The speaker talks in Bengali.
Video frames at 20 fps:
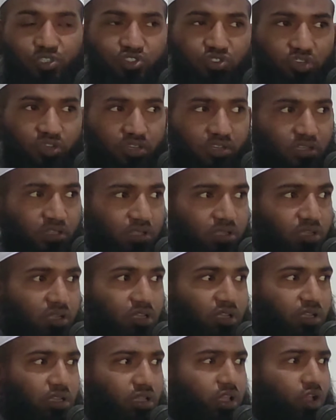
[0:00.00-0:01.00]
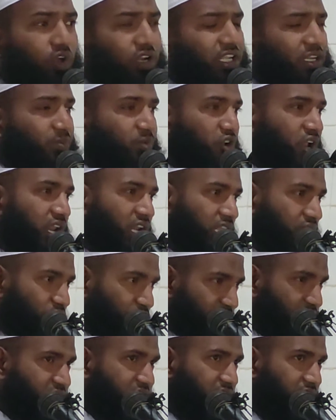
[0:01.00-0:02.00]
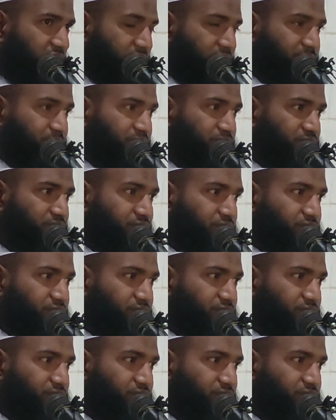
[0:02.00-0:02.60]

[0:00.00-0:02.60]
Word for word: বছর অনেক বড় আল্লাহর ওলি ছিলেন